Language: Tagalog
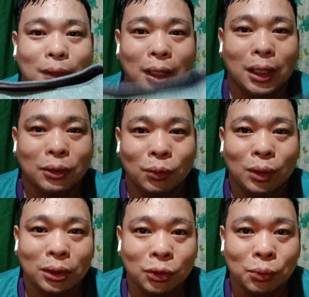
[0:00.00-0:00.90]
at
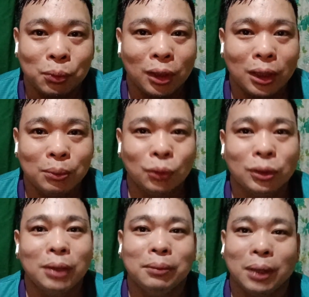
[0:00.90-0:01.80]
huwag niyo pong
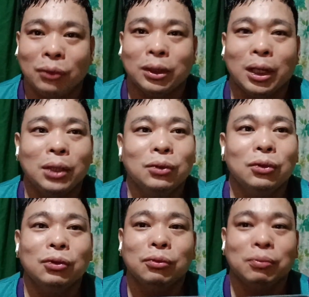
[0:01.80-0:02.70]
kalimutan meron
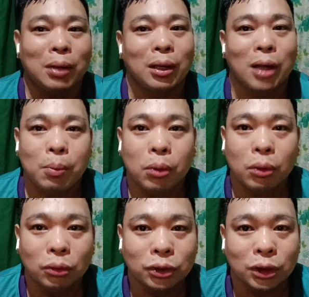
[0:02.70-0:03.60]
tayong
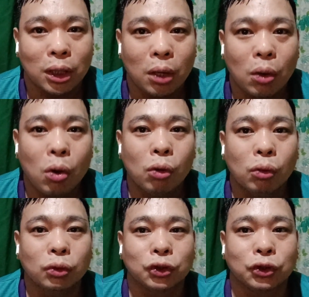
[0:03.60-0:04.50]
raffle sa
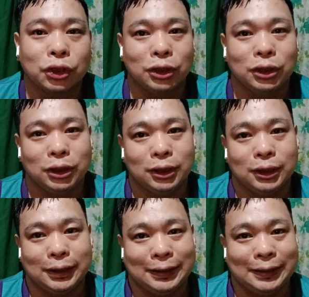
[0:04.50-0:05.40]
August 30
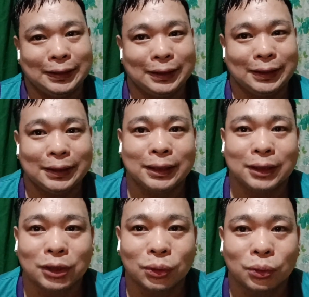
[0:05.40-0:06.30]
ayan.
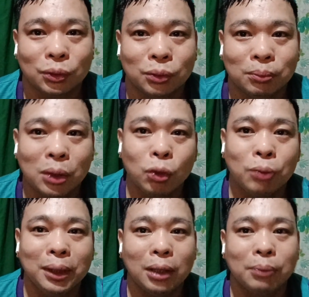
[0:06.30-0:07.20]
so mag
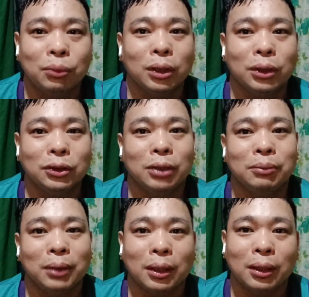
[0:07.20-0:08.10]
comment lang po kayo dyan
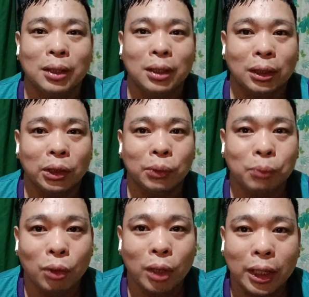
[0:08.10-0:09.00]
para kayo
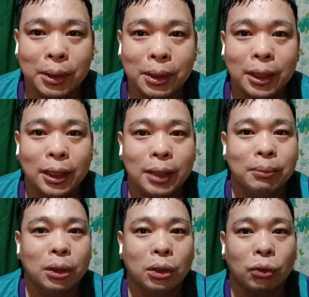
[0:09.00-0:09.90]
po ay
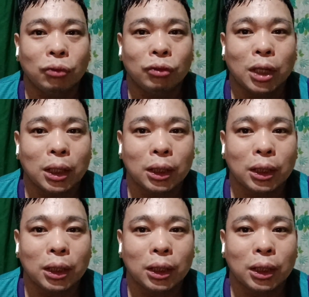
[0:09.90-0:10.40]
magkaroon ng